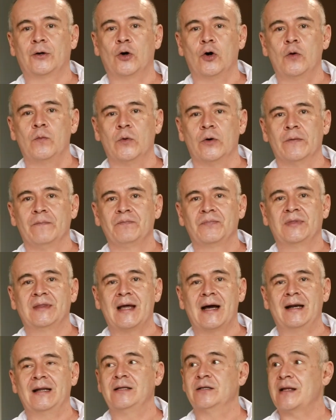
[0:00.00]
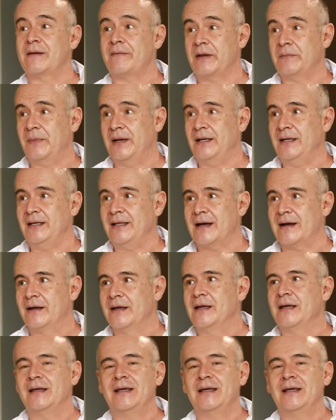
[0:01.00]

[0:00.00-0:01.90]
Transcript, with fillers: ¿Cómo? Dale la bienvenida.